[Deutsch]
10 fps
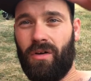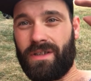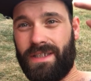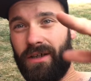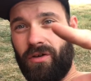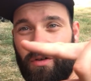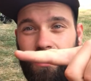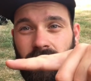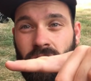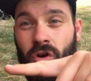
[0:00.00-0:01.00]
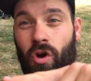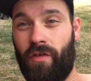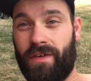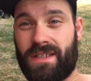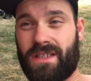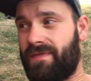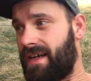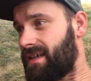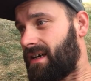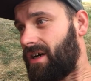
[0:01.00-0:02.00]
Und hier unten läuft das
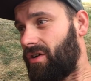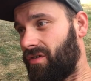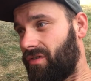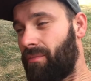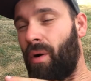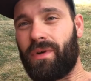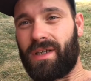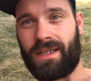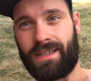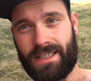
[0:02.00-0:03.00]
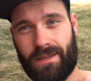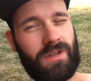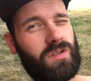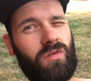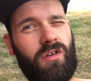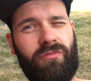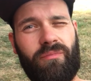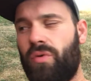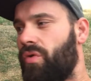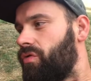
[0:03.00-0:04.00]
Wasser raus. Momentan erstmal so auf
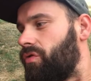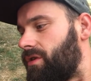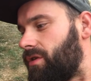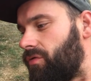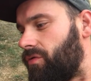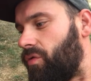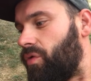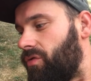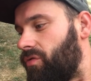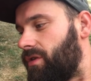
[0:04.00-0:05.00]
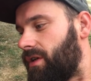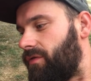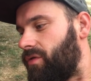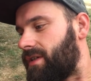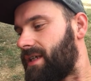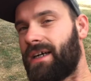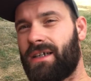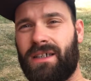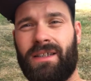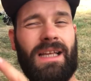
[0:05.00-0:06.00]
dem Boden unter, ohne Unterflurtank.